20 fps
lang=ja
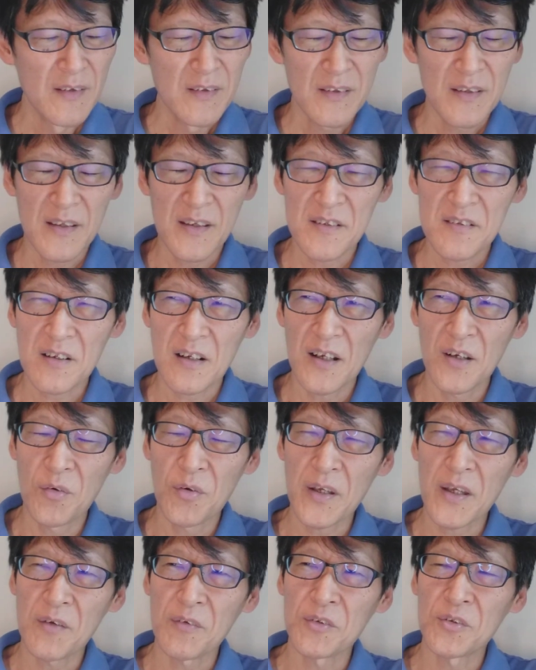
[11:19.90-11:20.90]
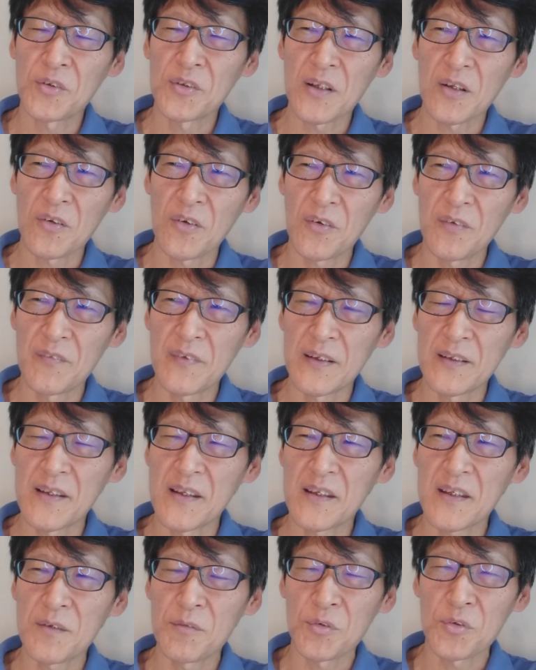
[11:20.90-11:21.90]
えー、社会保険はどうなの
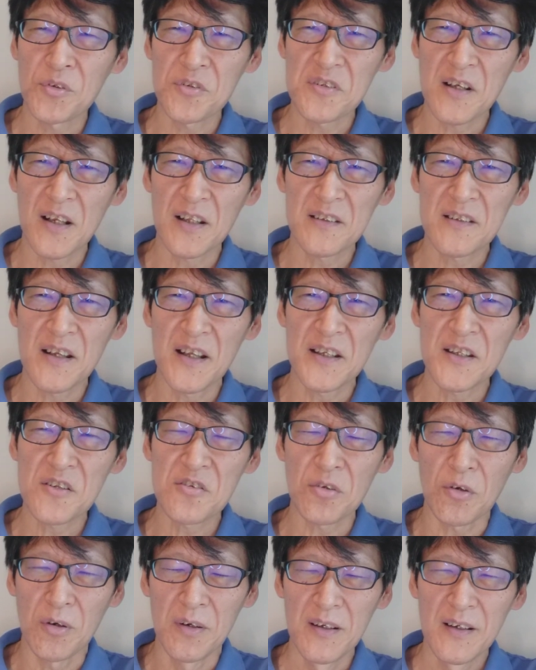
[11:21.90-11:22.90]
年金も当然払ってないでしょ。